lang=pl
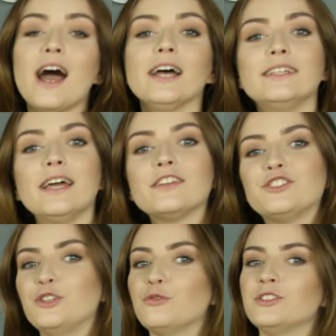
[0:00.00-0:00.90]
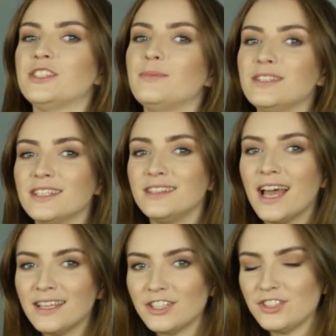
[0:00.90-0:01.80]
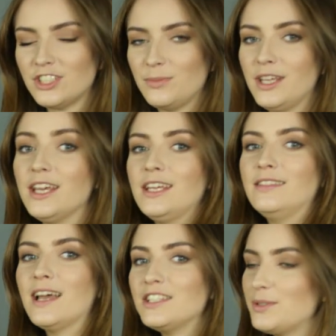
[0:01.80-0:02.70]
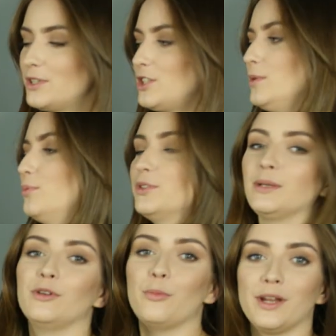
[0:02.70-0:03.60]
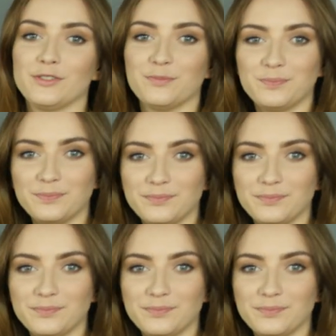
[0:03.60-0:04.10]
HDR, czyli różnica między najjaśniejszymi i najciemniejszymi punktami obrazu